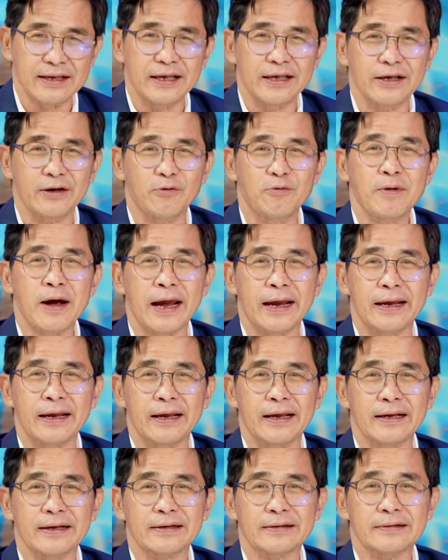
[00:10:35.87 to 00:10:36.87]
gì cũng hay.
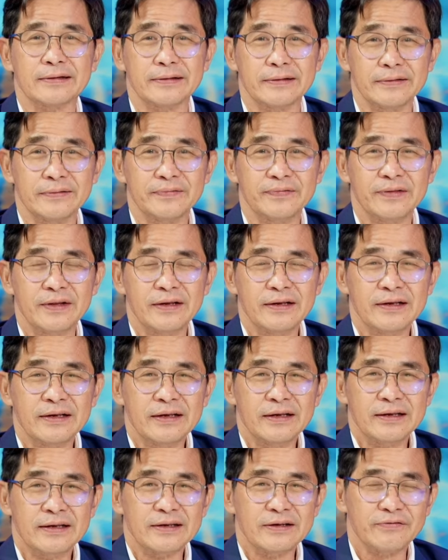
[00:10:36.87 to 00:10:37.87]
Đúng.
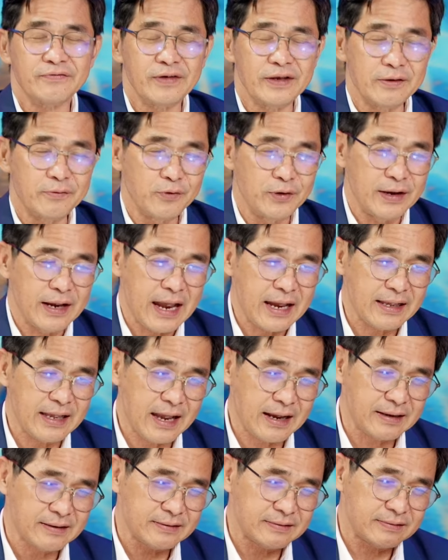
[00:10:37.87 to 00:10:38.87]
Philippines hát
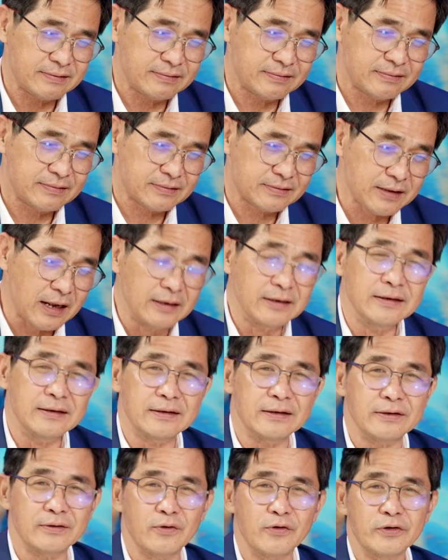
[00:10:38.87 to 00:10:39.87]
nhạc
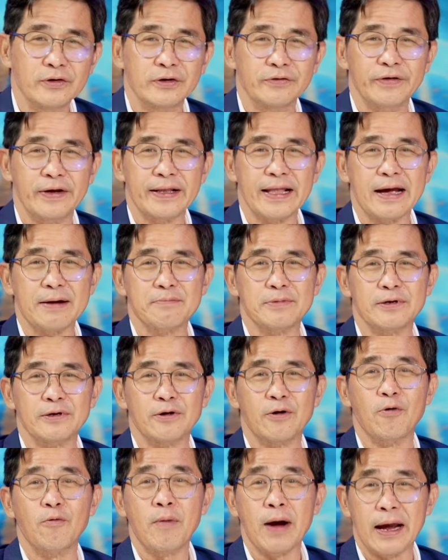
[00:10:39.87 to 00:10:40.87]
tình của người Việt Nam
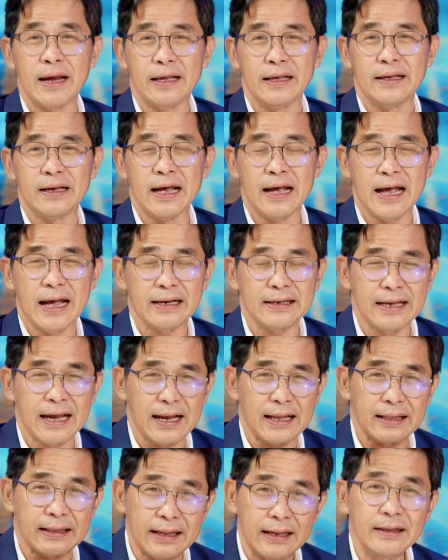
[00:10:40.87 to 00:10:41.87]
mình cũng hay hát
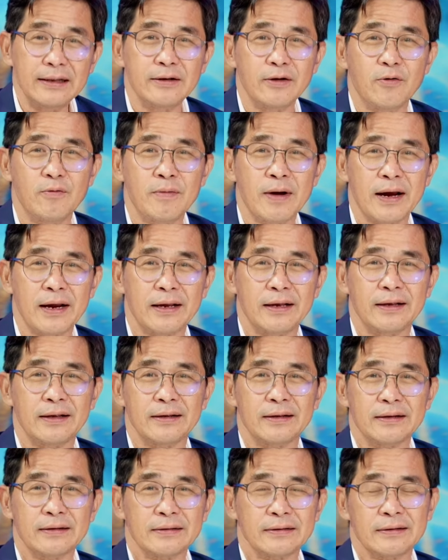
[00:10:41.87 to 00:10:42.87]
nhạc lính cũng hay
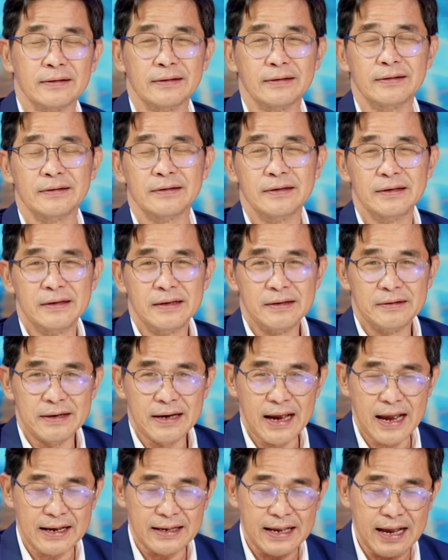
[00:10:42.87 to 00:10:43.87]
ừ,
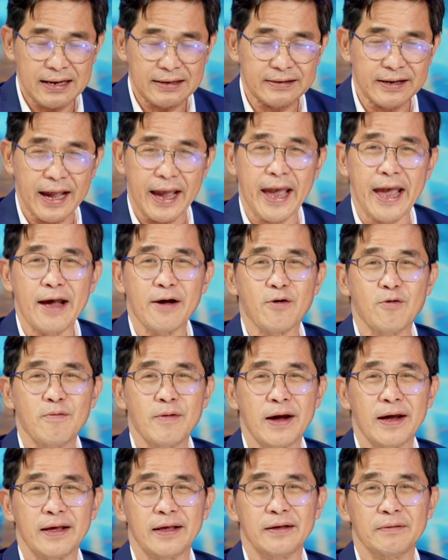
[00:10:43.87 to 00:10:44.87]
hát nhạc trẻ
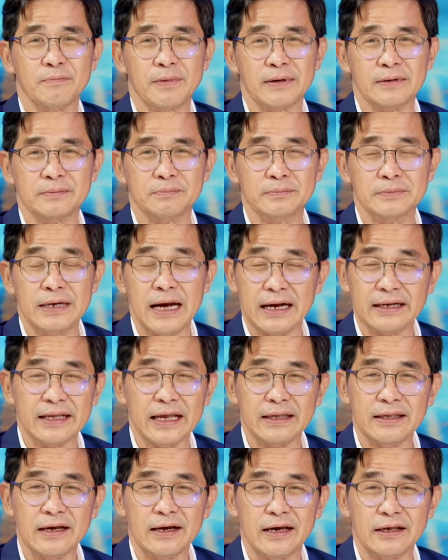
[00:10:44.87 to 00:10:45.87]
cũng hay mà gần
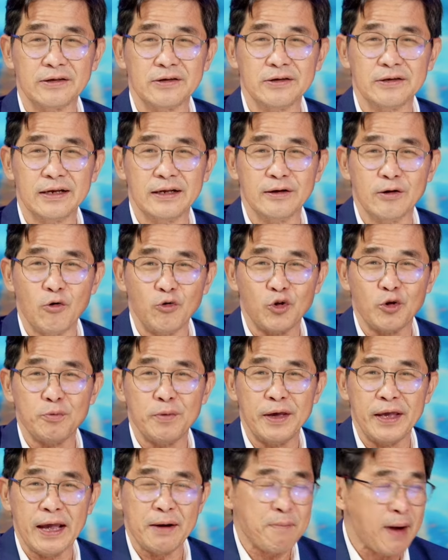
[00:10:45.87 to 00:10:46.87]
đây nhất cái chương trình Ngô Thị
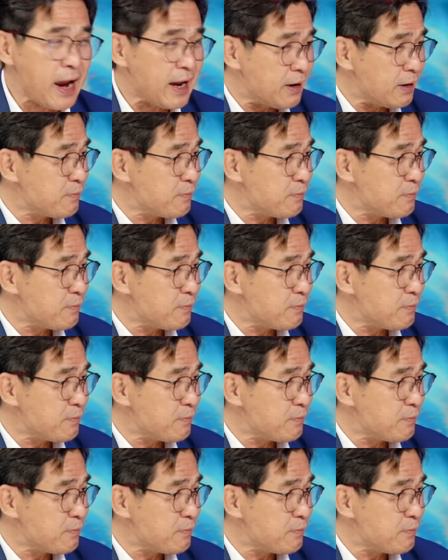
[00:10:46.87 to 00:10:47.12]
Miên em hát